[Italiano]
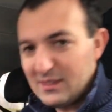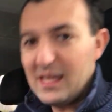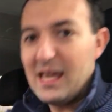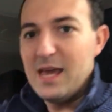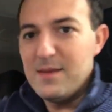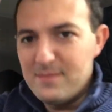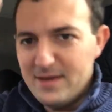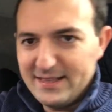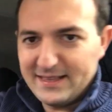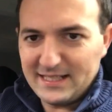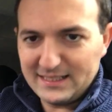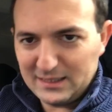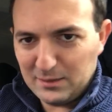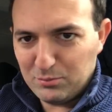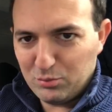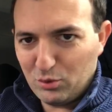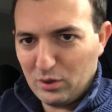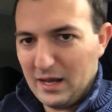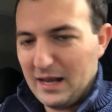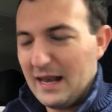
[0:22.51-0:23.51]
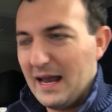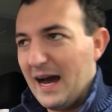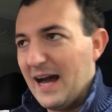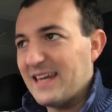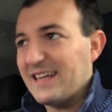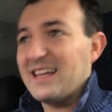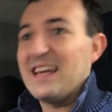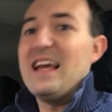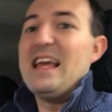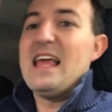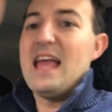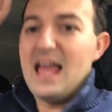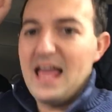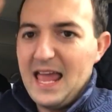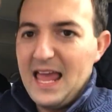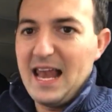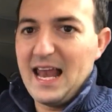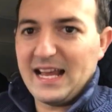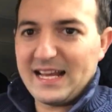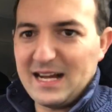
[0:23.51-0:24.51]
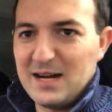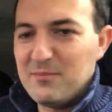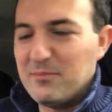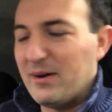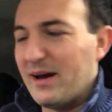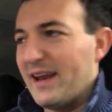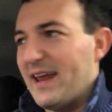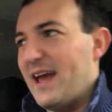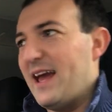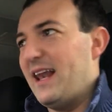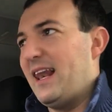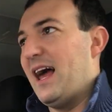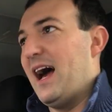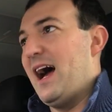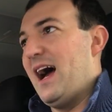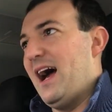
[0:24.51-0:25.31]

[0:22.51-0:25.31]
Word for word: E mettete pure il like e la campanella.